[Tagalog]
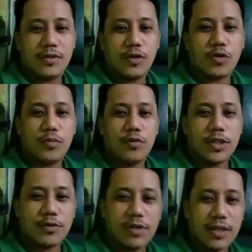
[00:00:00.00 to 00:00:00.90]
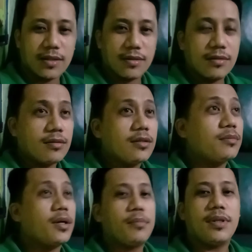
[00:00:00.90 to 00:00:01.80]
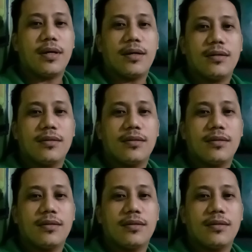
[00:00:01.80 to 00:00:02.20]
Siguro bukas ulit, gabi na.